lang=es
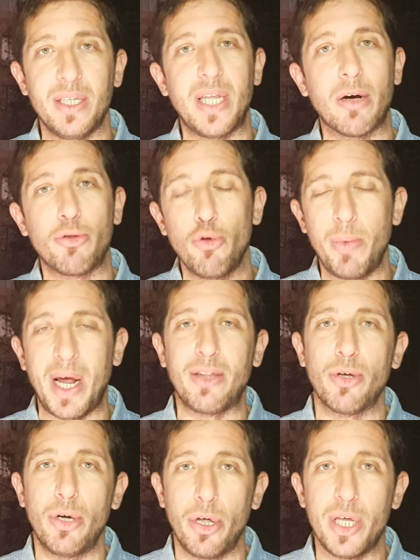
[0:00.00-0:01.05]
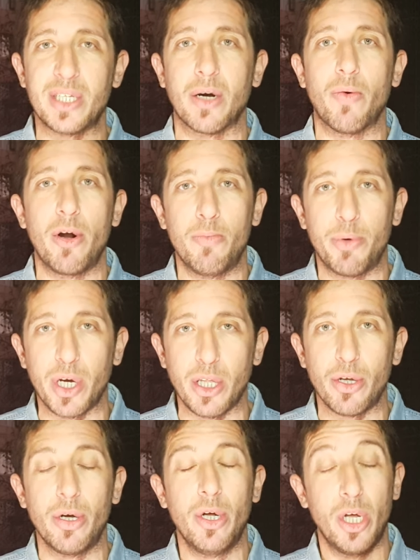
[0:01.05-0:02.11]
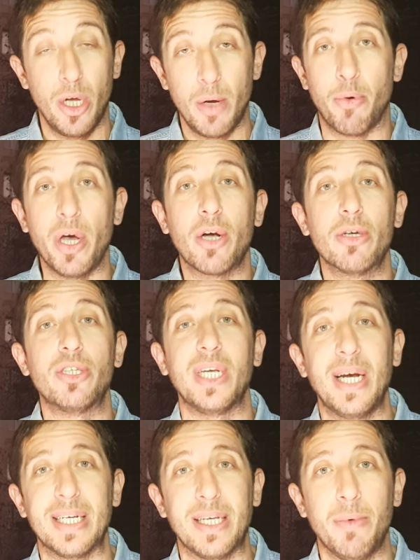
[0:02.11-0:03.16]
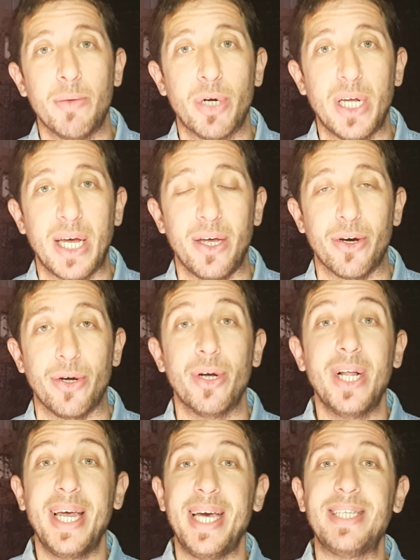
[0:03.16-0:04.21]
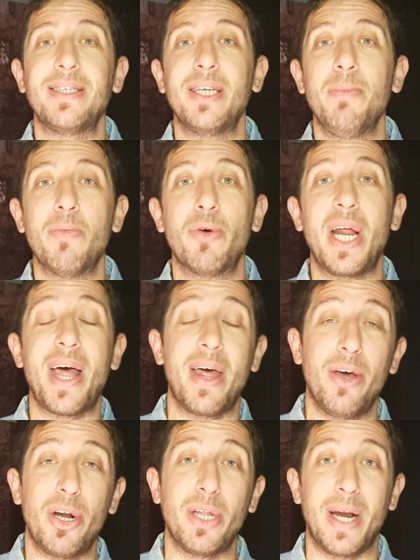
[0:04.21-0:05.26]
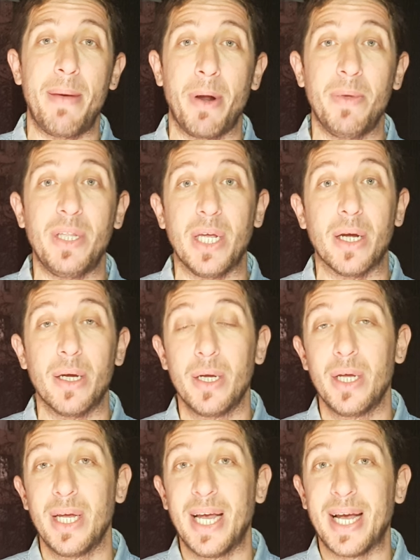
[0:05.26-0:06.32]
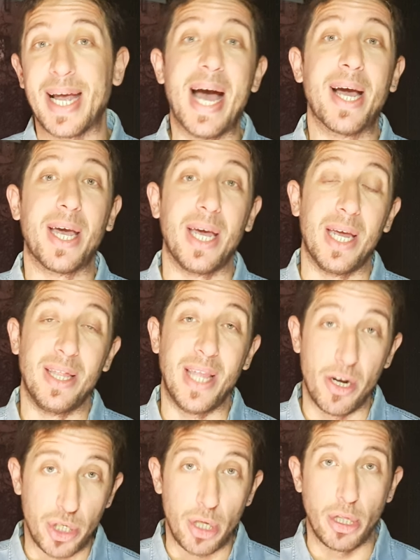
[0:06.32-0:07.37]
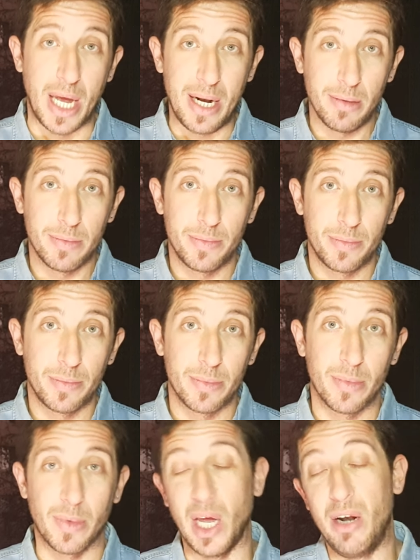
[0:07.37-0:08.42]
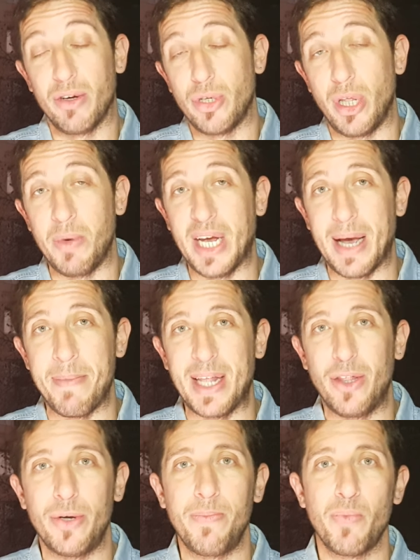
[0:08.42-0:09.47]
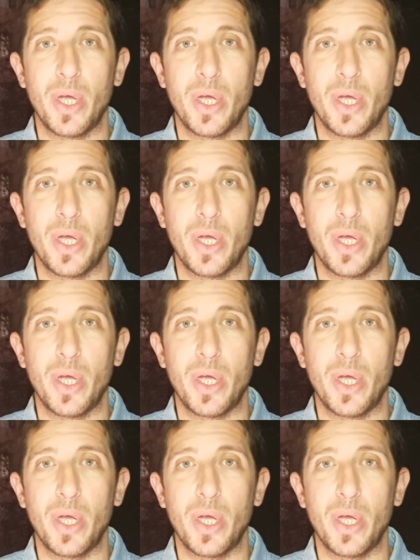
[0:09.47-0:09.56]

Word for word: Si te acostumbras todos los días a jugar un poquito, podés conseguir las 100.000 monedas de oro. Esas 100.000 monedas de oro te van a permitir canje de noches de hotel, que es lo que yo terminé cambiando,